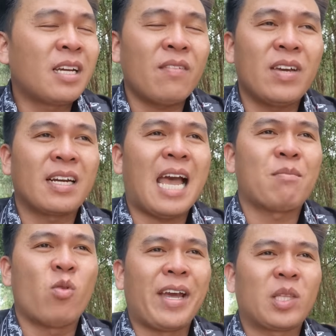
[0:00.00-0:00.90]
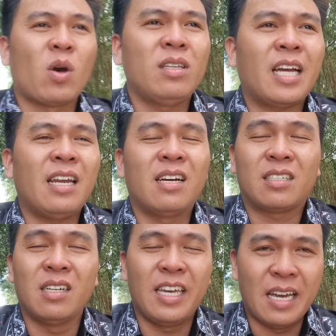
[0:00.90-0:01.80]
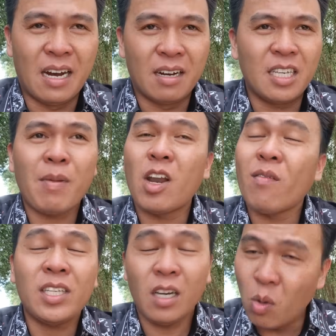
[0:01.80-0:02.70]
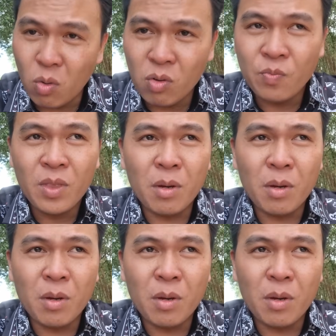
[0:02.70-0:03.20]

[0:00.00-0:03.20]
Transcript: những cái việc làm của anh Tuấn, những cái lợi sự nghi ngờ, nhưng mà đó vẫn chưa đủ.